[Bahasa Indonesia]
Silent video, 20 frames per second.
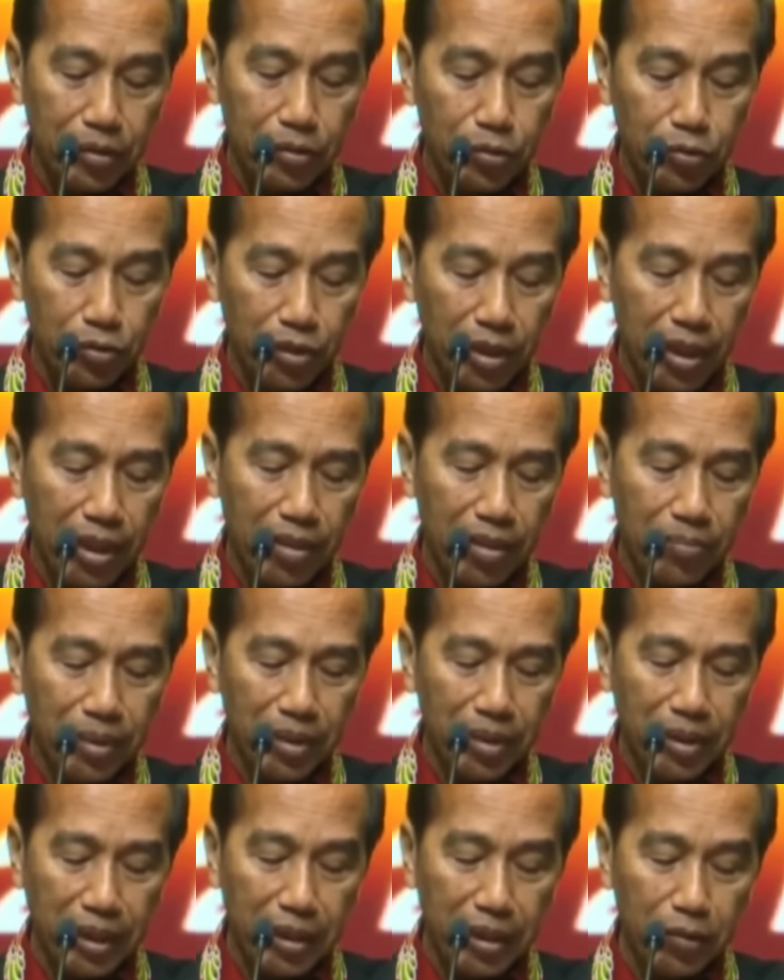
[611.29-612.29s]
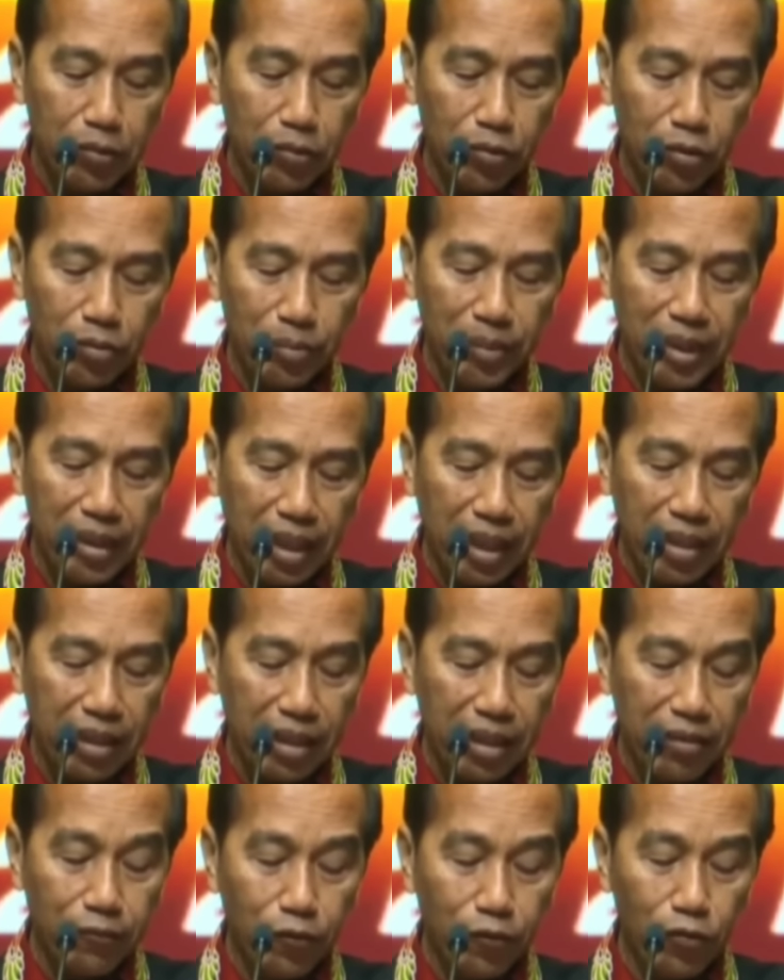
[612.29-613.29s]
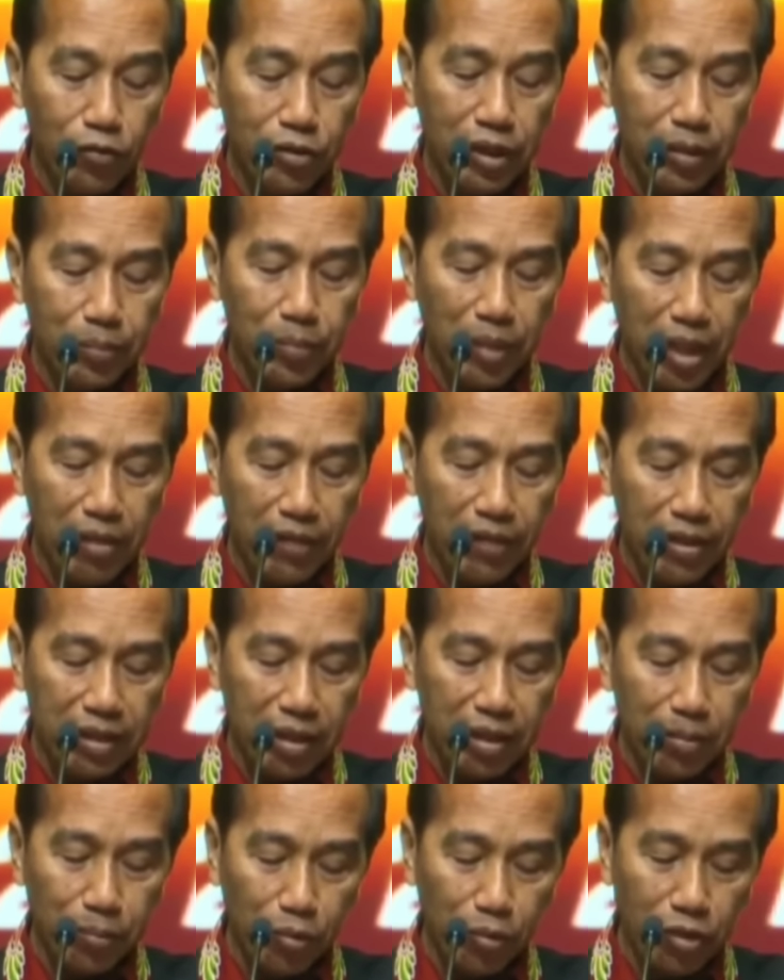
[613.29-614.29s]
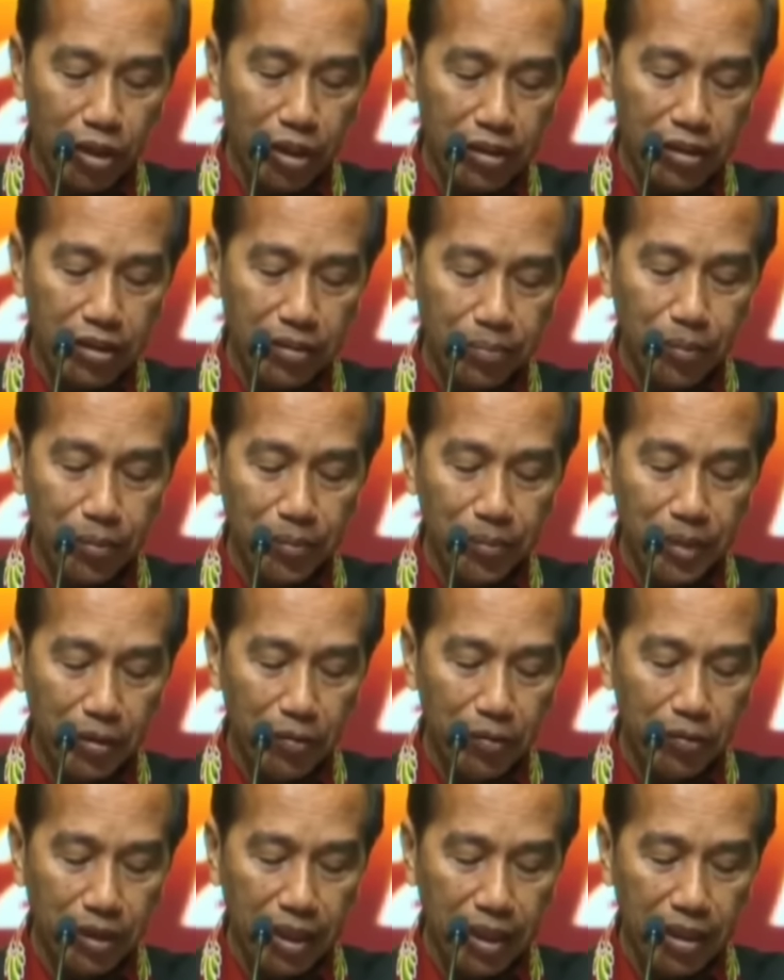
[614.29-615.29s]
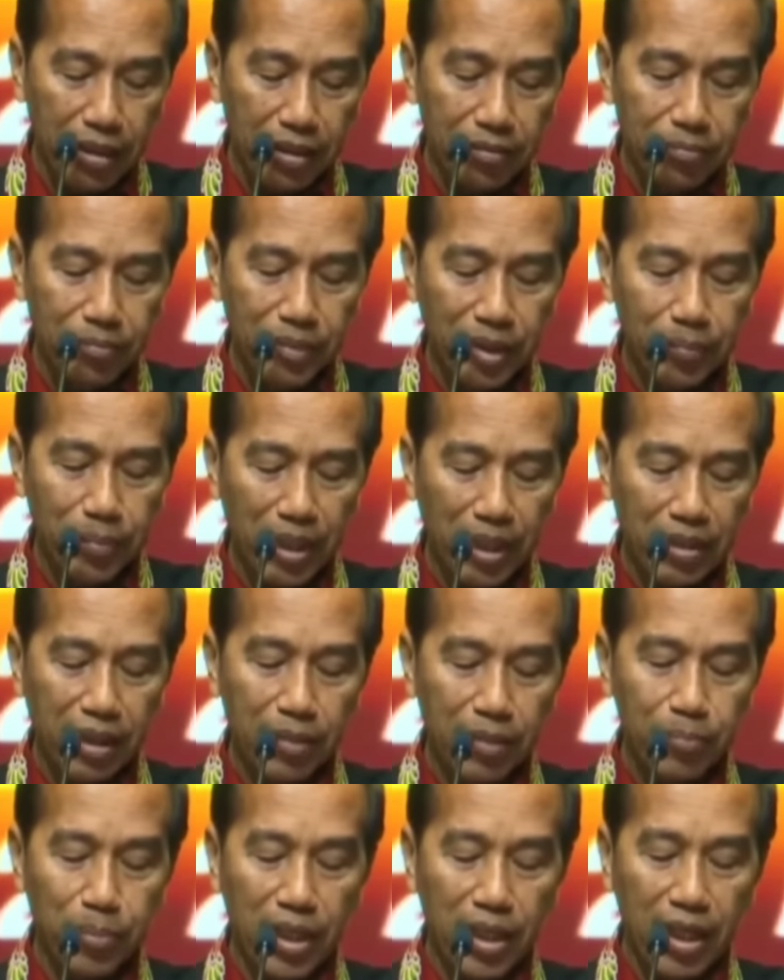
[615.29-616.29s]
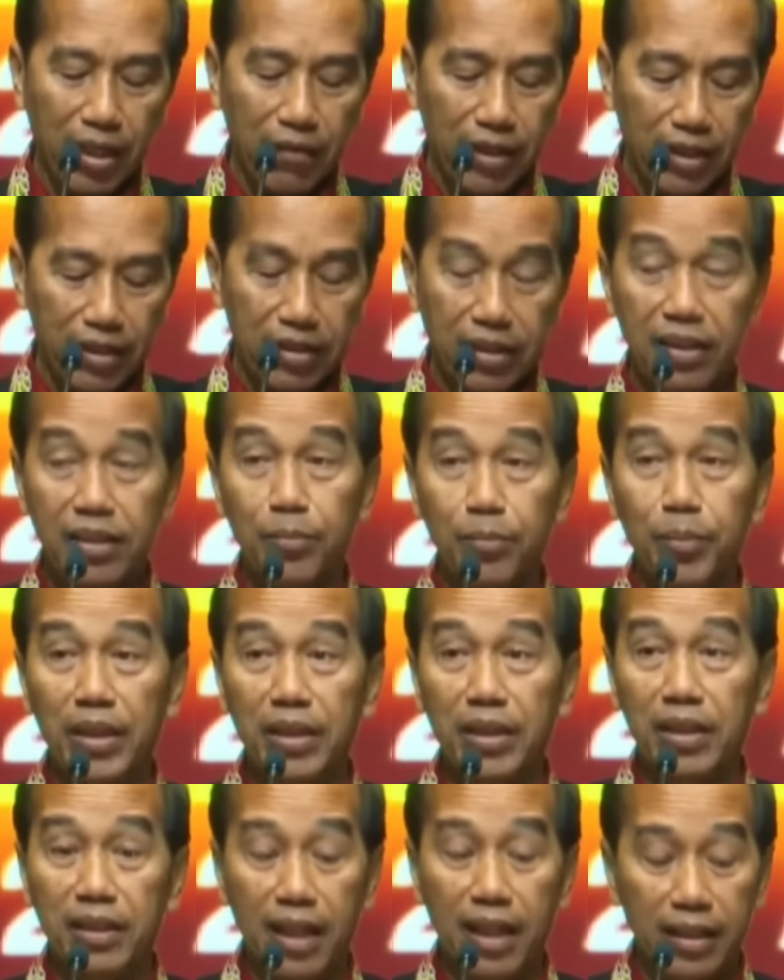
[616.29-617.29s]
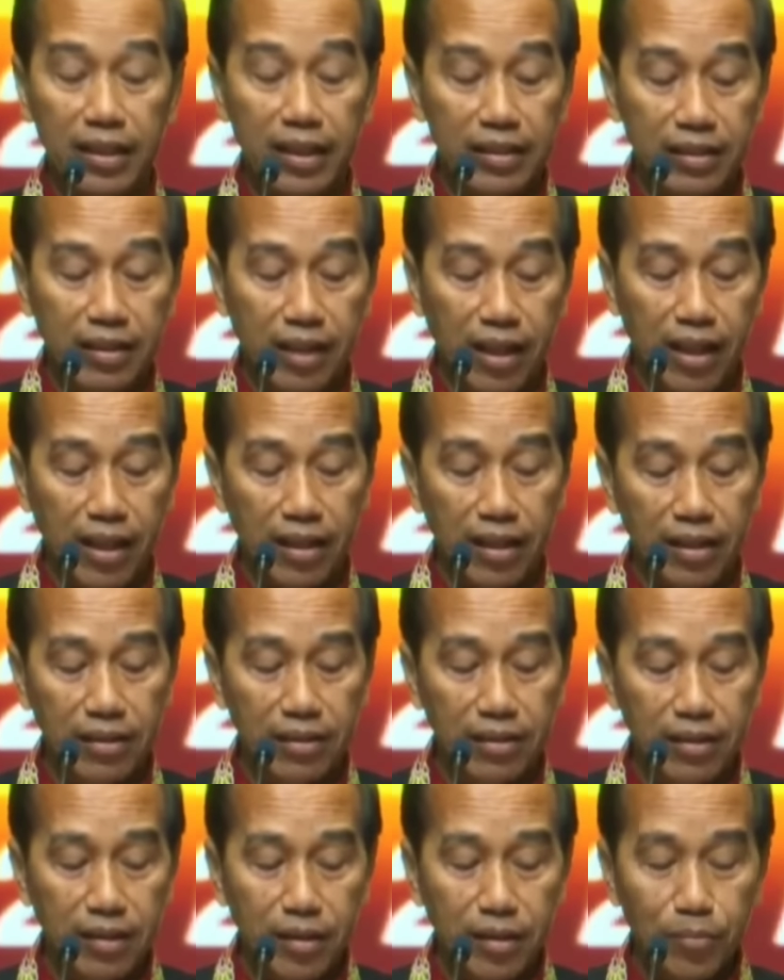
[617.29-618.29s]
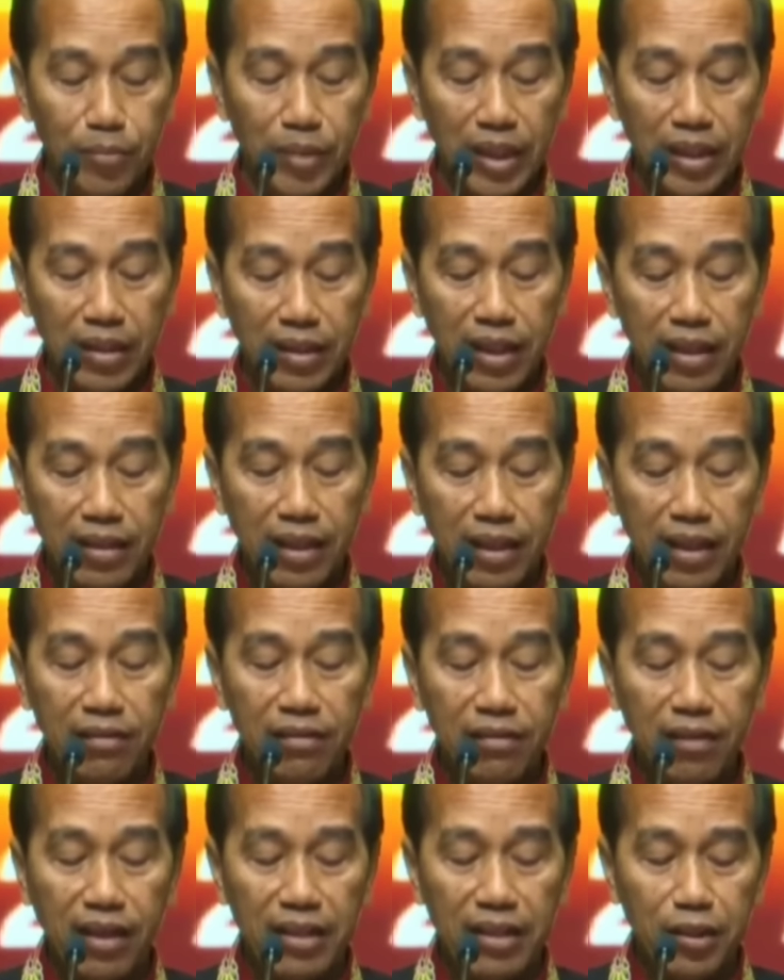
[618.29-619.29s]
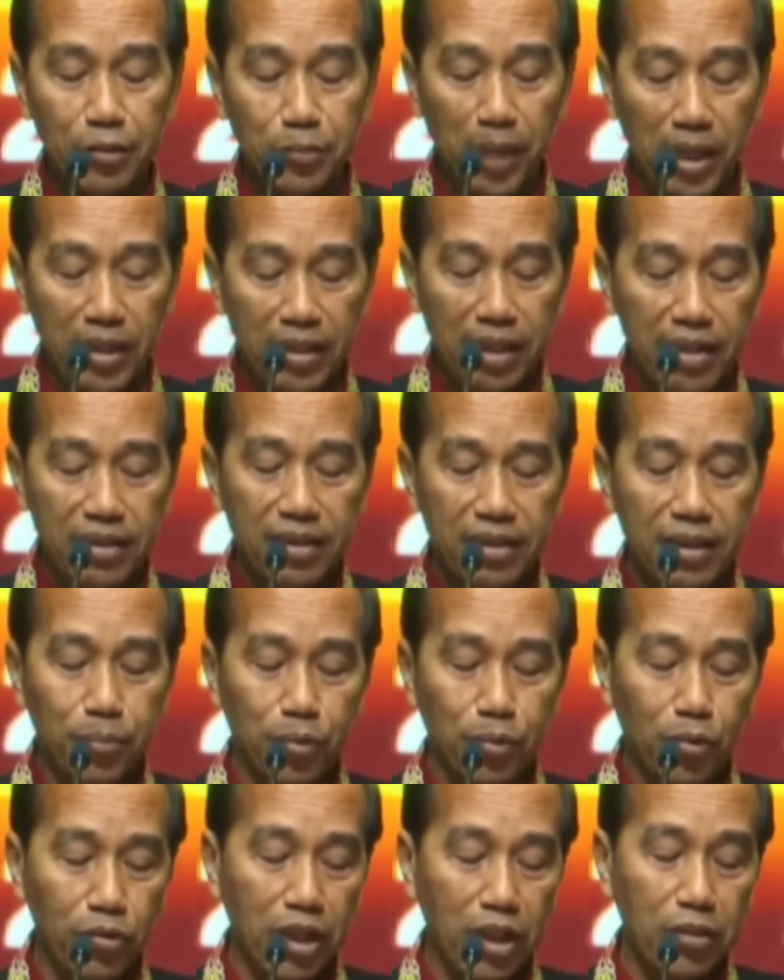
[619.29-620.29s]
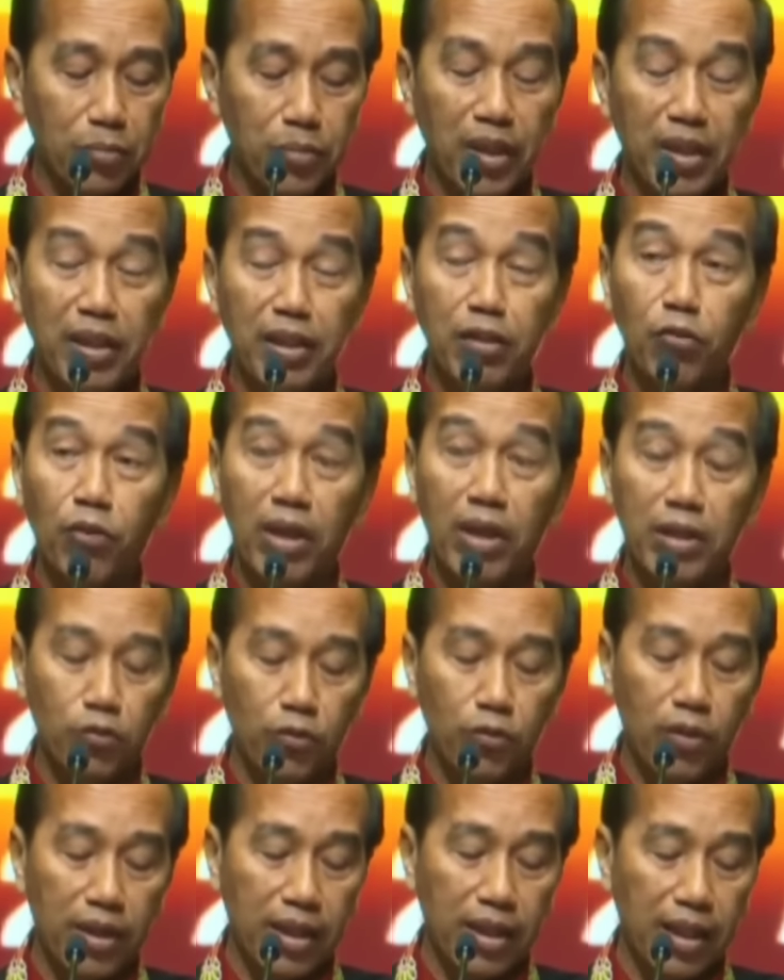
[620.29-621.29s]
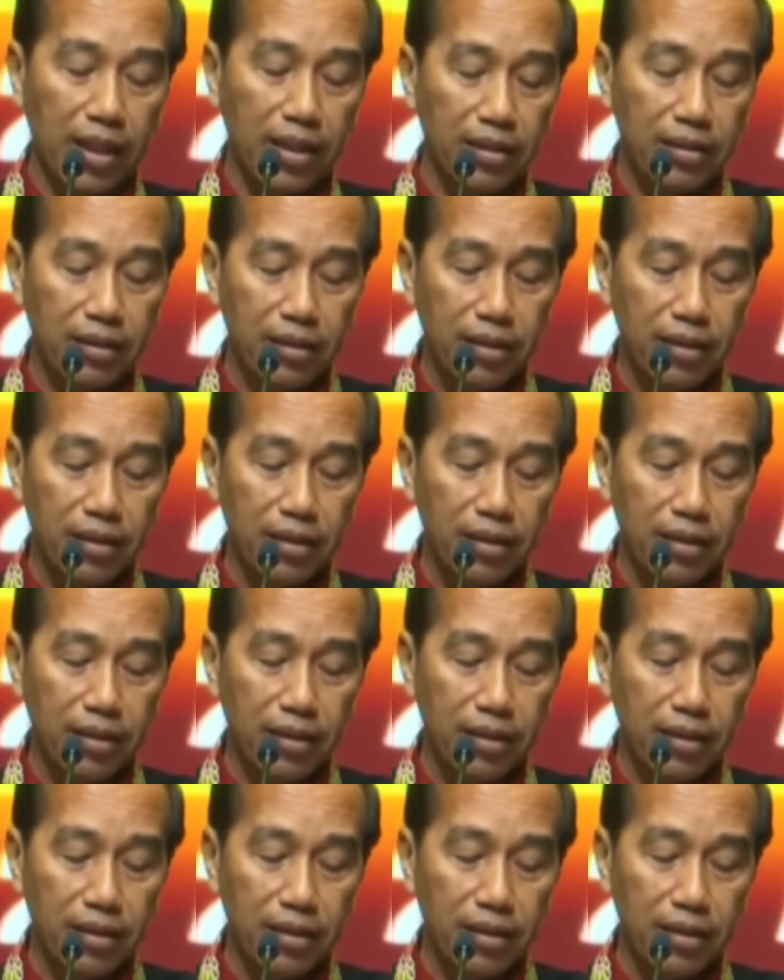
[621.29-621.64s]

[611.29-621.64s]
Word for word: Juga penting untuk meningkatkan fungsi pengawasan proses pemilu dengan menempatkan pengawas independen yang netral meningkatkan transparansi proses penghitungan suara